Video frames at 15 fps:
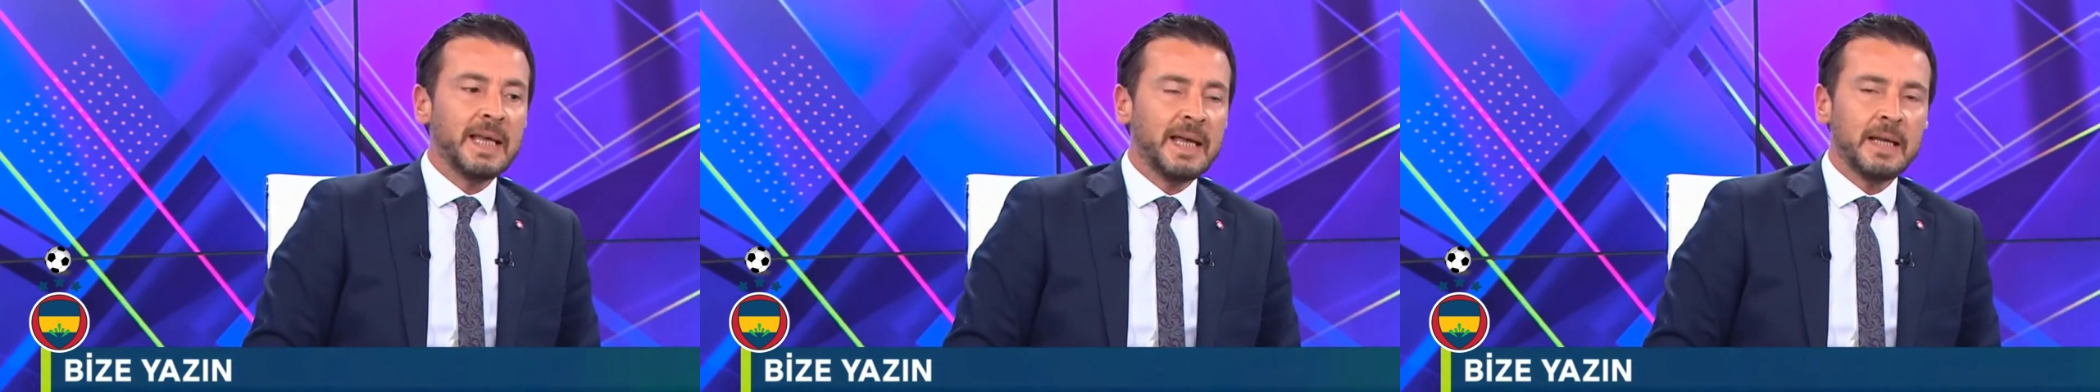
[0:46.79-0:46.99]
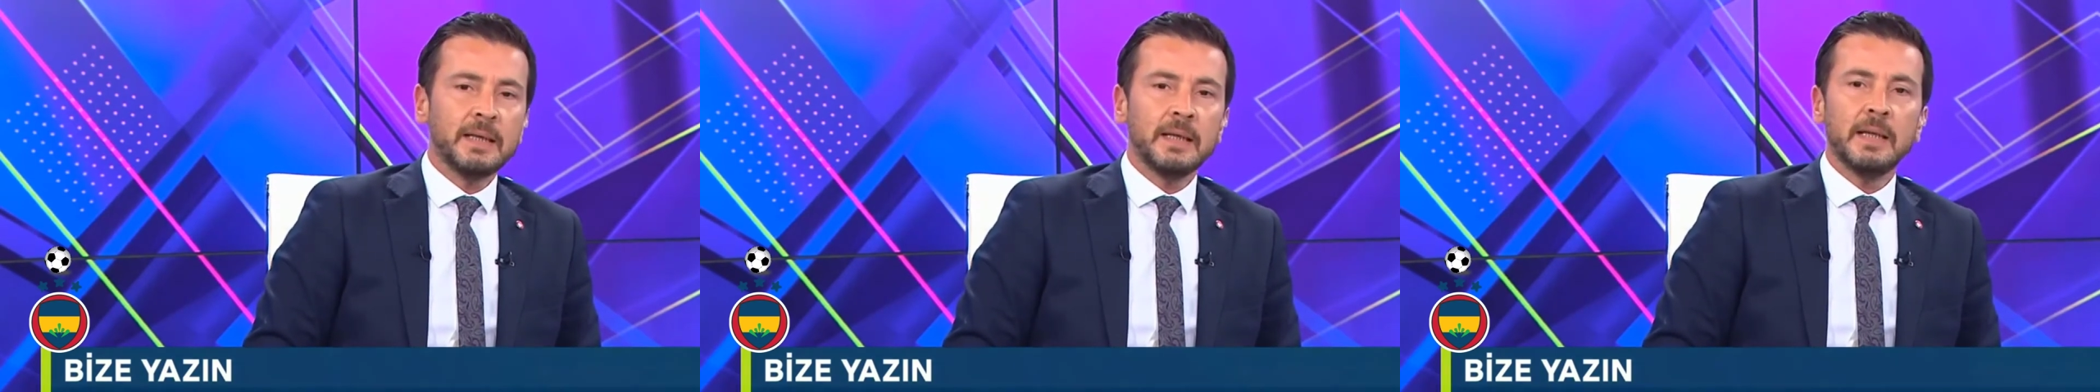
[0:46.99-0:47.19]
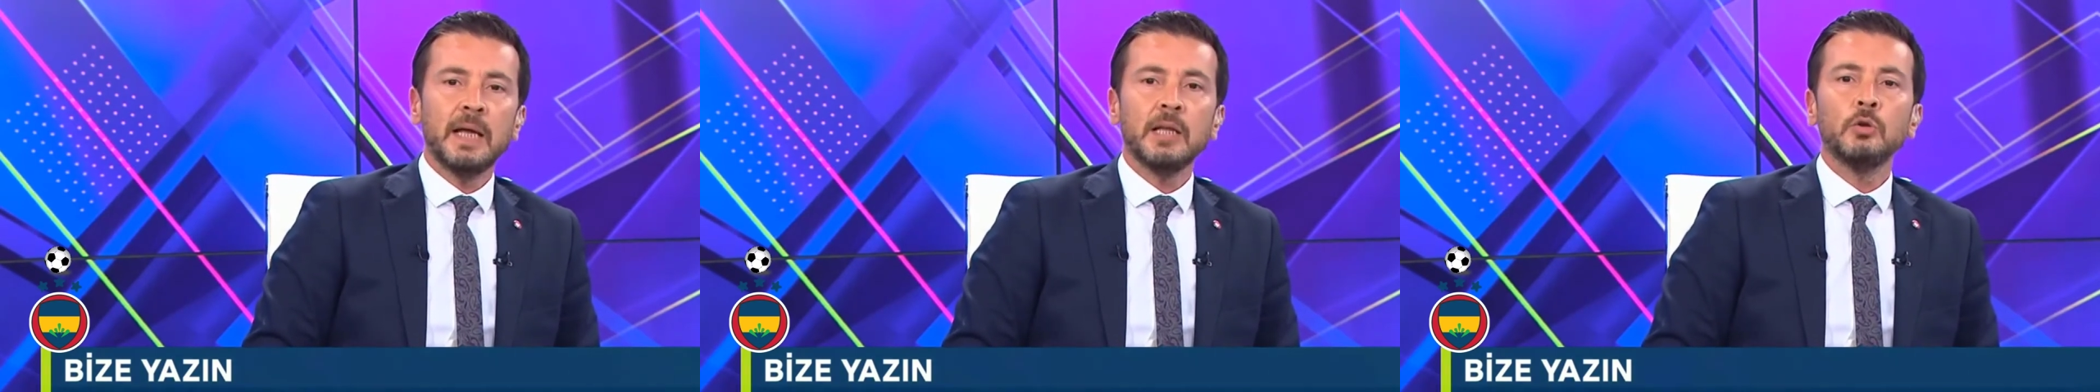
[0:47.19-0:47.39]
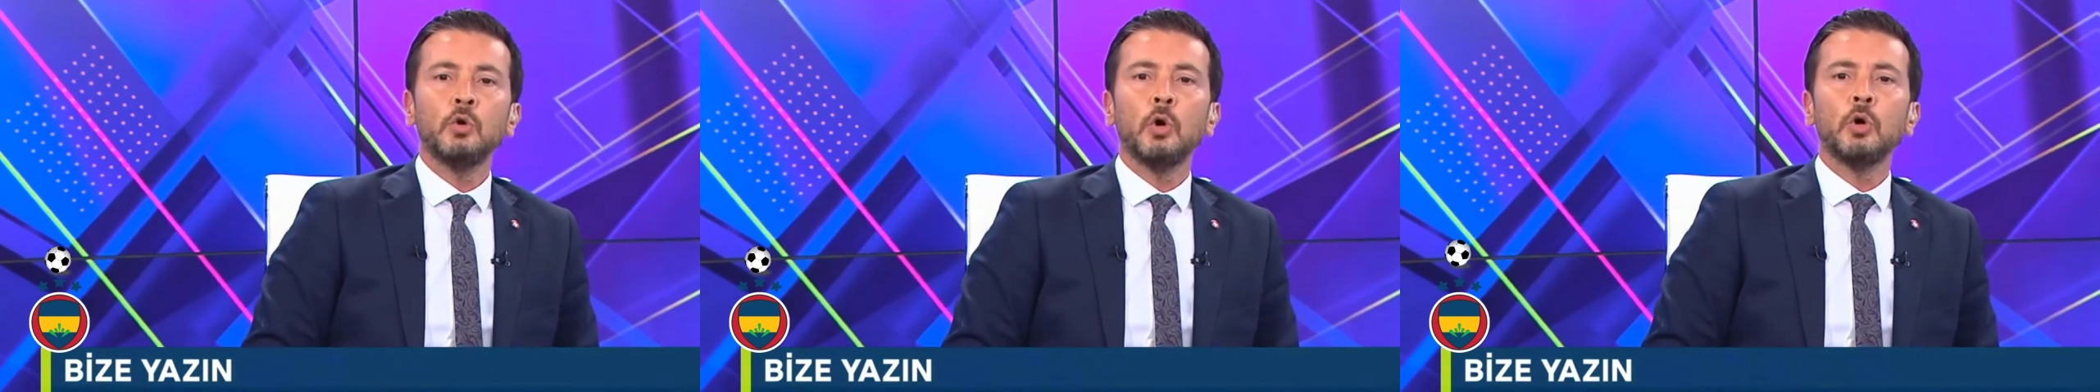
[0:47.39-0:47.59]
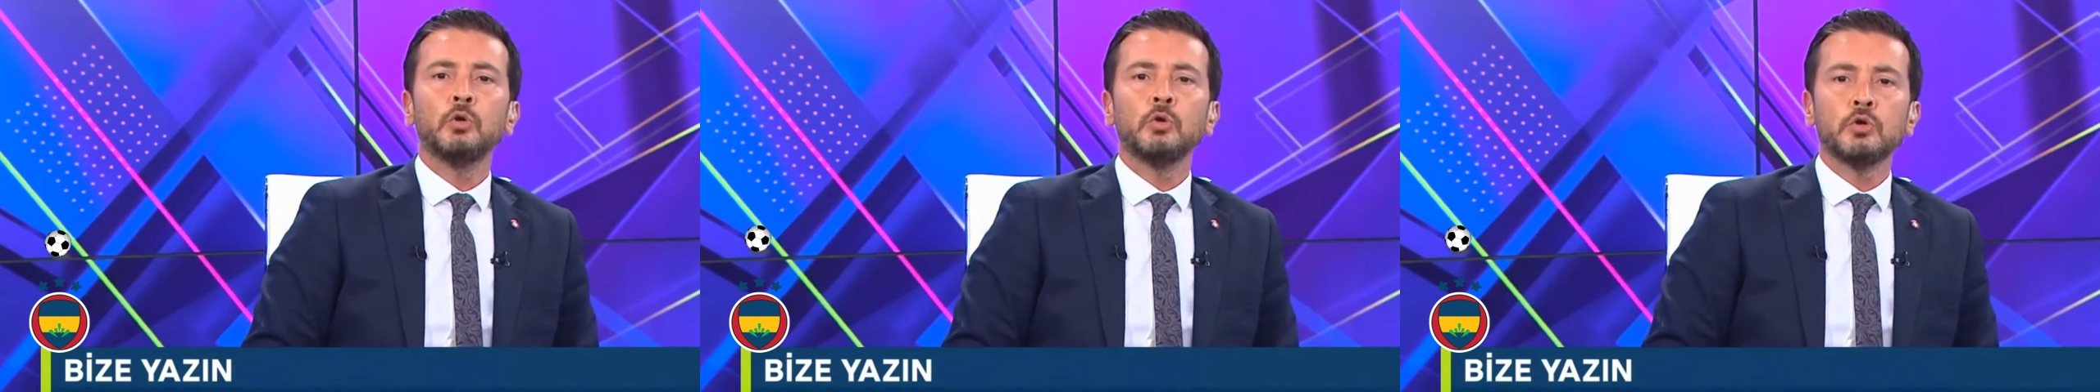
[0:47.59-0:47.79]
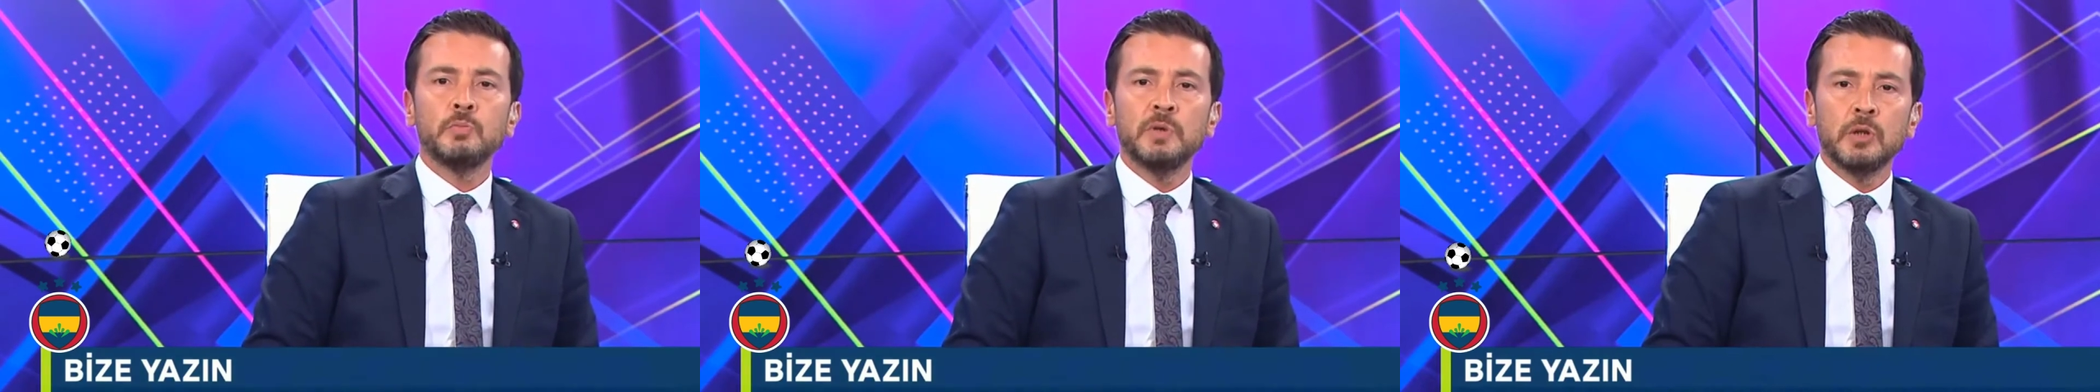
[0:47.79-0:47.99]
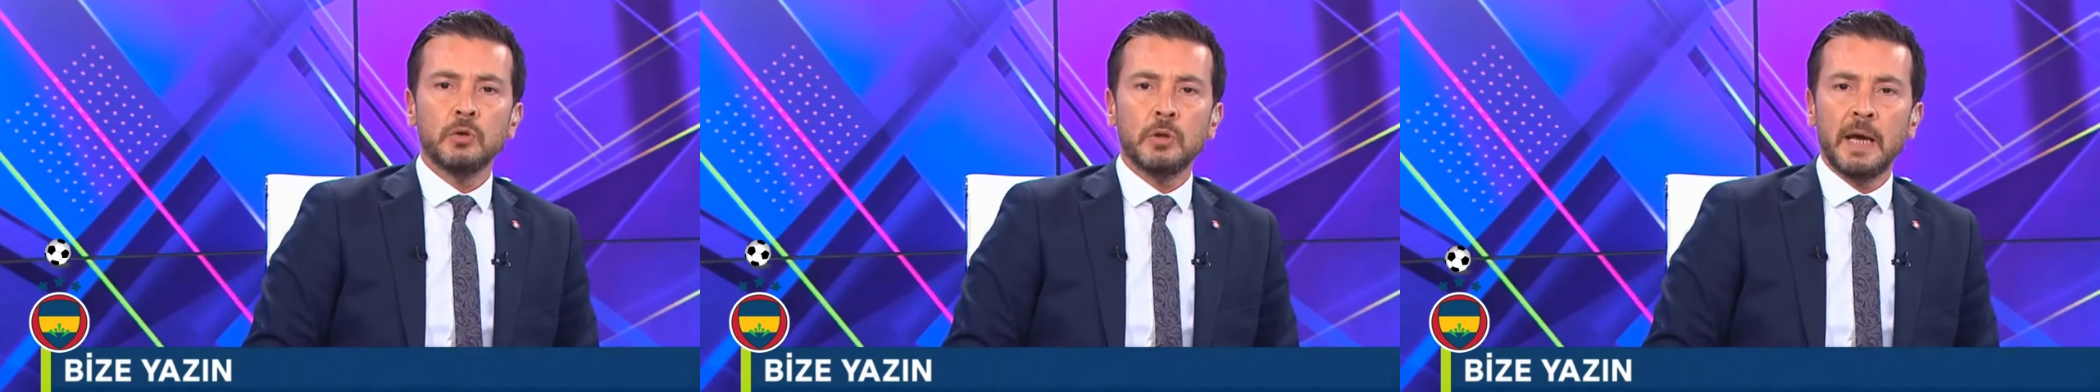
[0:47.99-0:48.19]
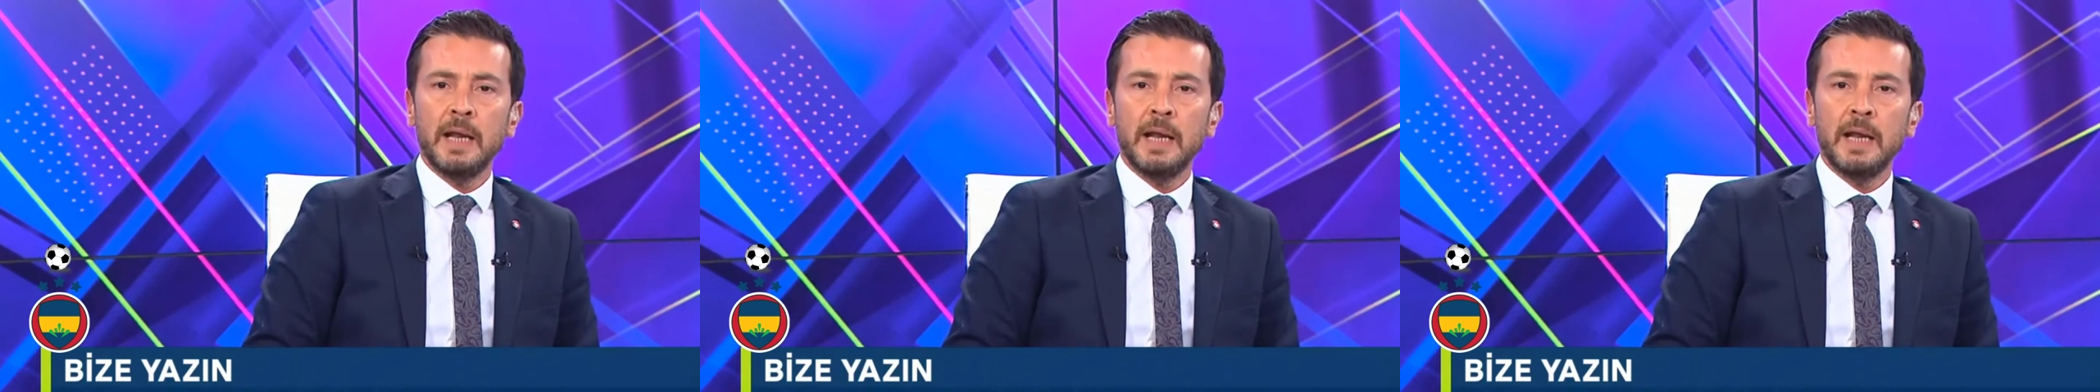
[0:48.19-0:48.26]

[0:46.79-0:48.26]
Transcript: TRT'den 400 bin